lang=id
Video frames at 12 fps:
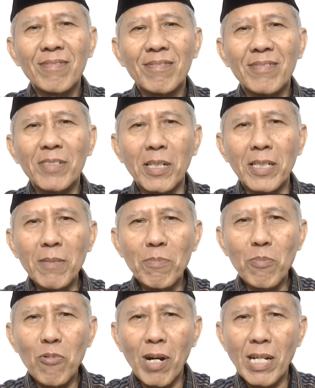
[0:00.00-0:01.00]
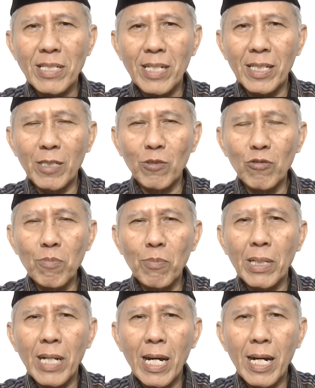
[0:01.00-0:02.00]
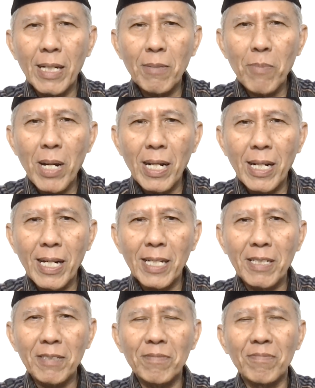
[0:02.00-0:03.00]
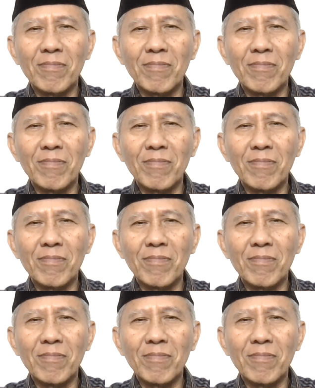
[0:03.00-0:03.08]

Jadi puasa itu menahan makan.